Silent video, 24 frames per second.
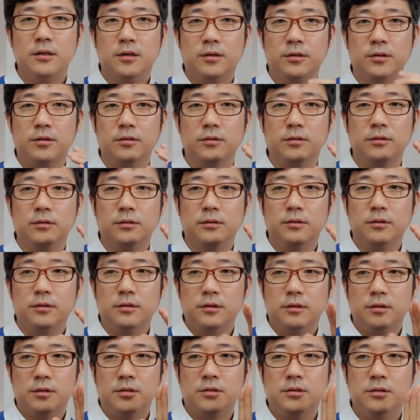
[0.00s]
어떤
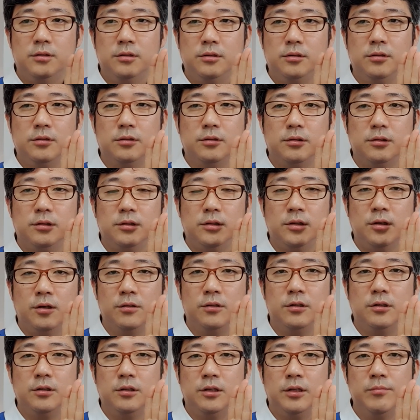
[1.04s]
그
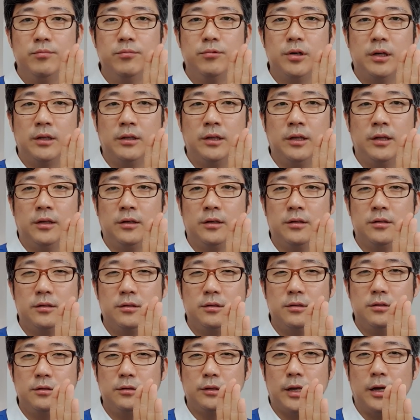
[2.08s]
연인 인물한테 이렇게
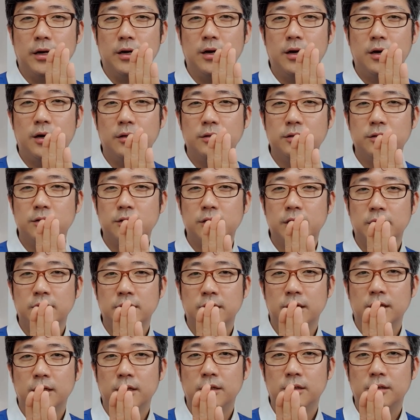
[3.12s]
쓱 다가가는
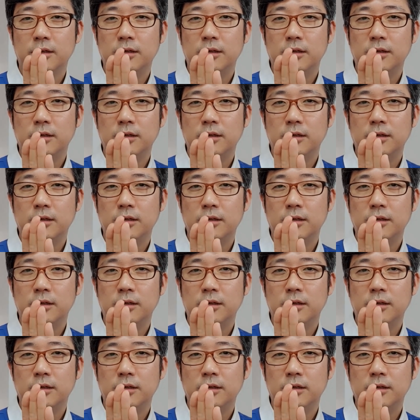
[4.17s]
샷이야.